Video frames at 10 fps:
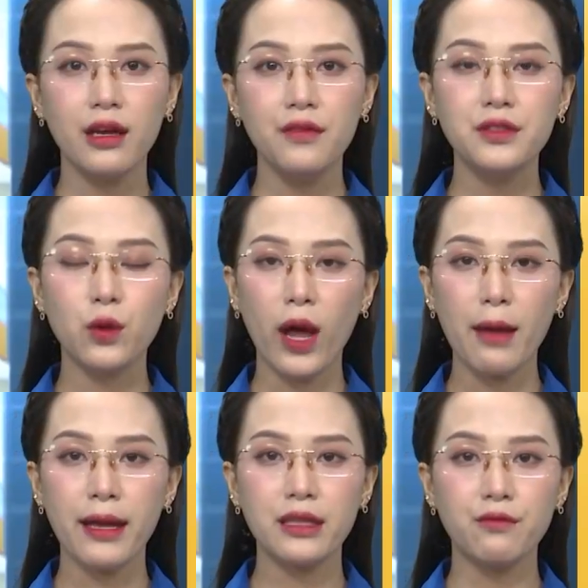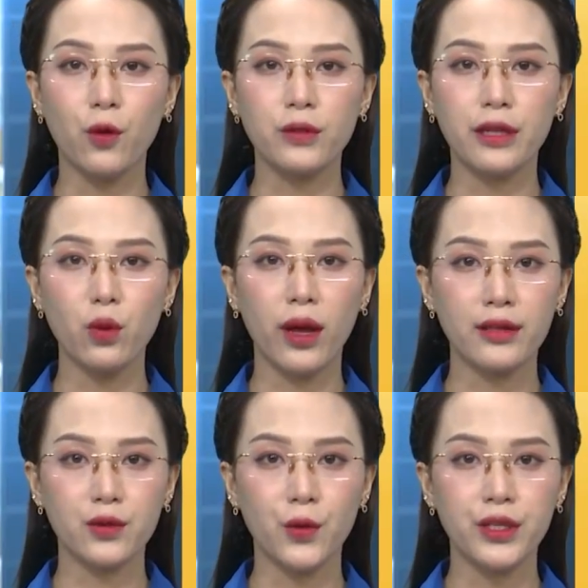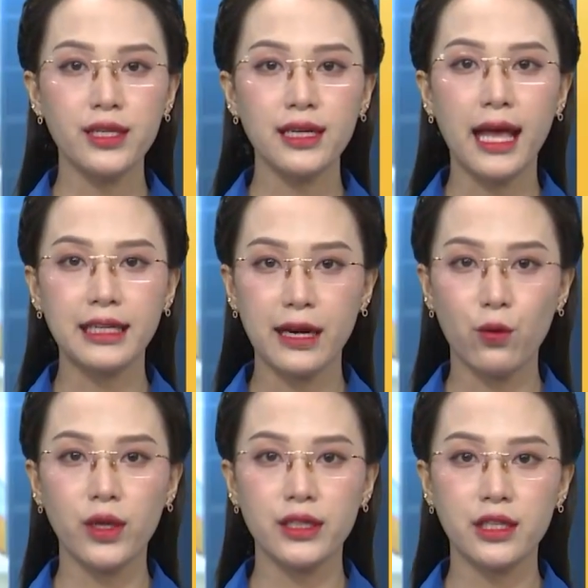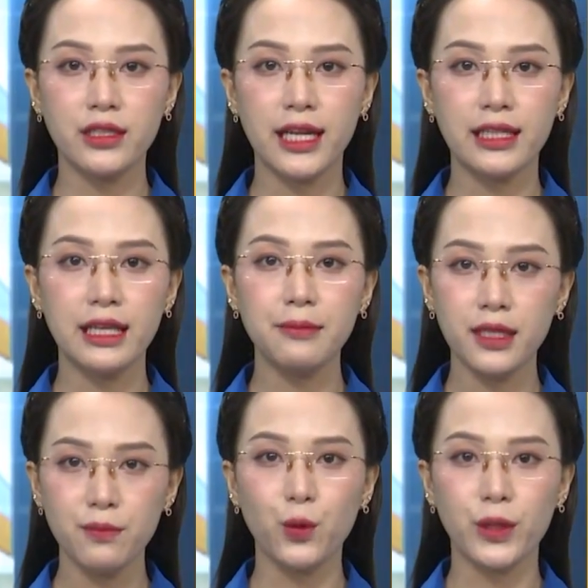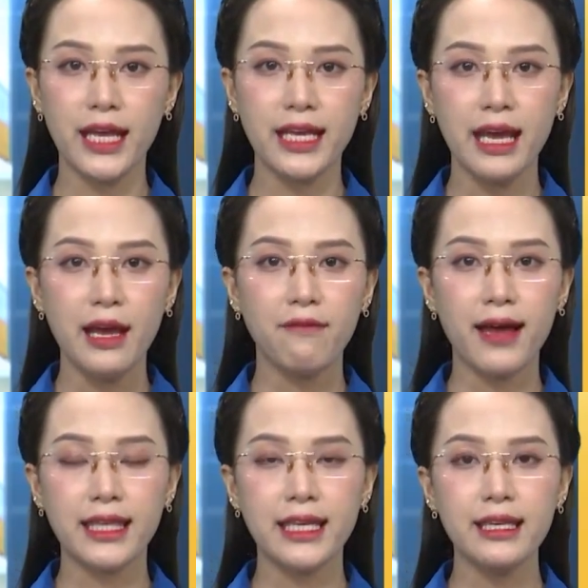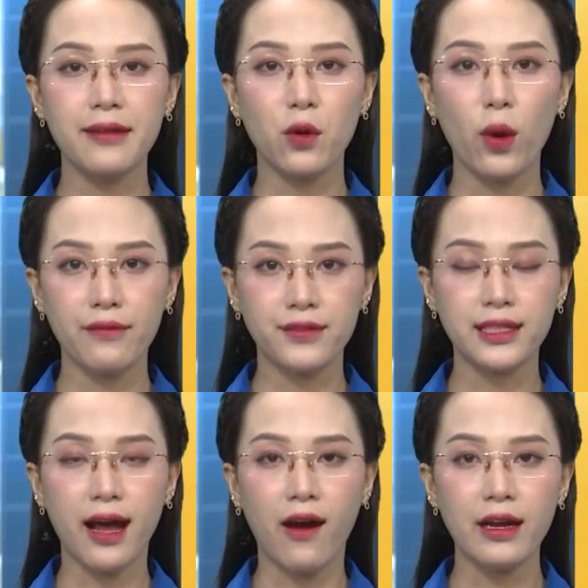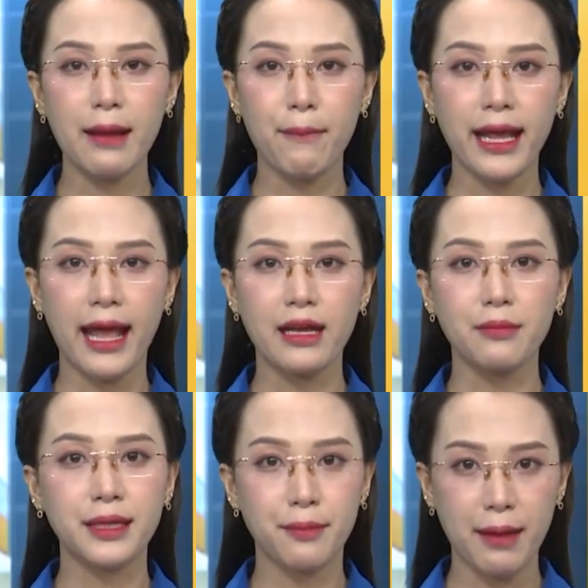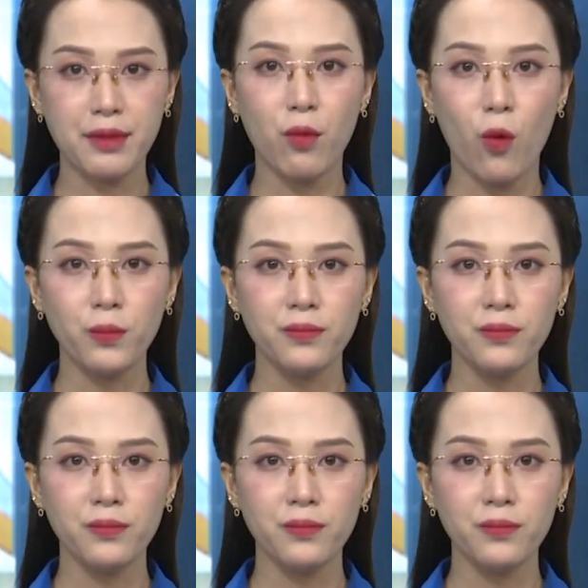Vừa qua, Ban Thường vụ tỉnh đoàn tổ chức lễ ra quân chương trình tiếp sức mùa thi và chiến dịch Hoa Phượng Đỏ năm 2024.